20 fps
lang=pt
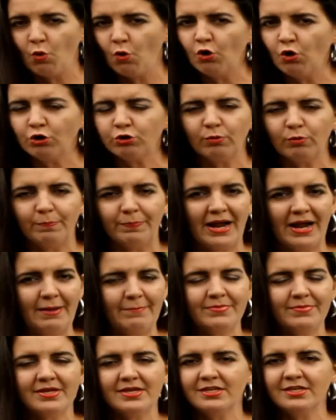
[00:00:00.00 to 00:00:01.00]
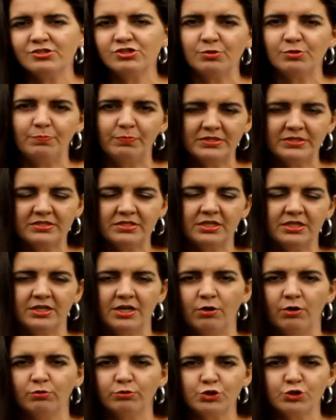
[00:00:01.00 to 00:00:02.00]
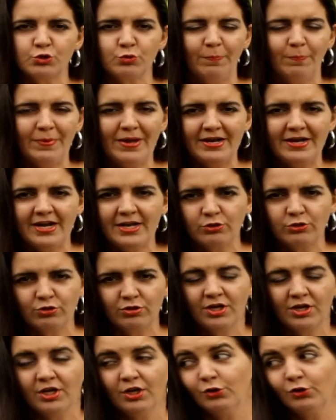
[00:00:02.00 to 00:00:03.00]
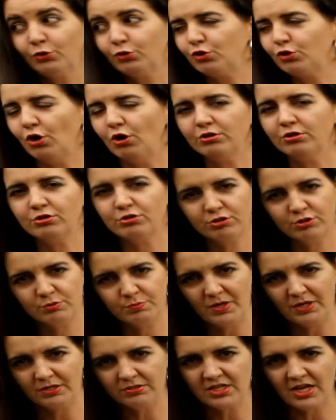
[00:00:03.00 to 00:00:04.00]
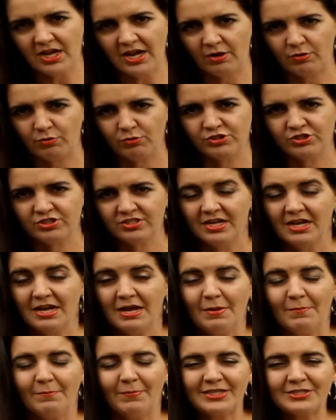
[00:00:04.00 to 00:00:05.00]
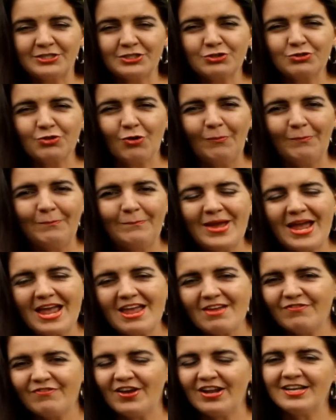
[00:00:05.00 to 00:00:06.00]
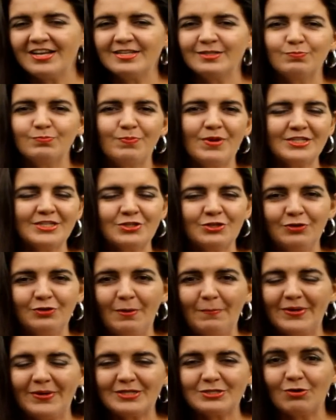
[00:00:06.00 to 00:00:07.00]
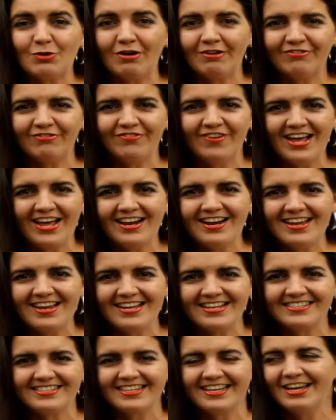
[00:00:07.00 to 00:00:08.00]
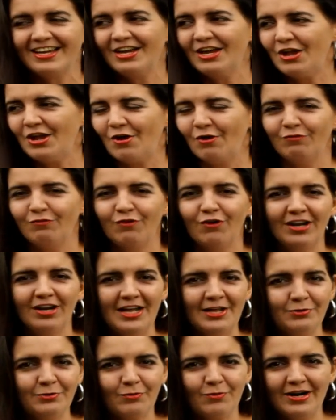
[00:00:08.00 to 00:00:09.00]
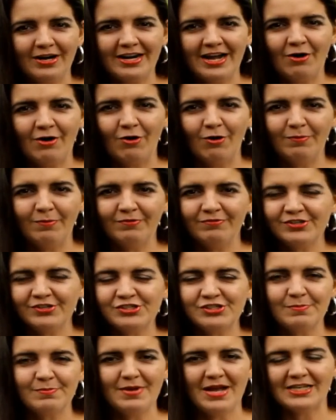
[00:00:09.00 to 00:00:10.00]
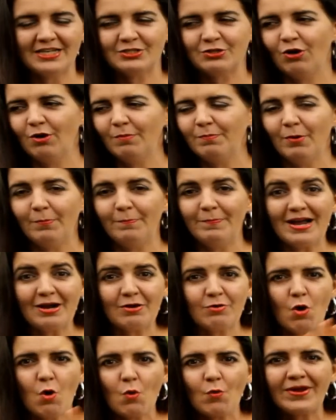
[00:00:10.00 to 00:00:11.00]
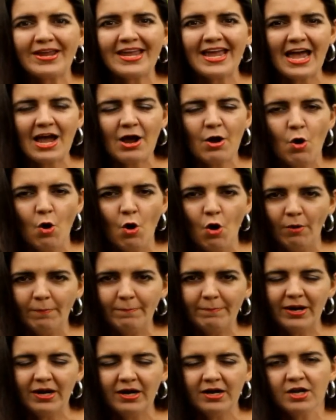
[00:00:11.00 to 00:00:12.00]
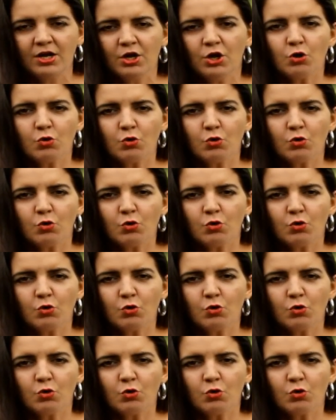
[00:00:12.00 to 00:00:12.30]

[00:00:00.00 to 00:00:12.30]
curto, para mim, tipo assim, eu superei todos os meus recordes. Mas estou bem feliz, pensa numa pessoa feliz eu vou lá no guarda-roupa vestir minhas roupas, eu pego qualquer roupa,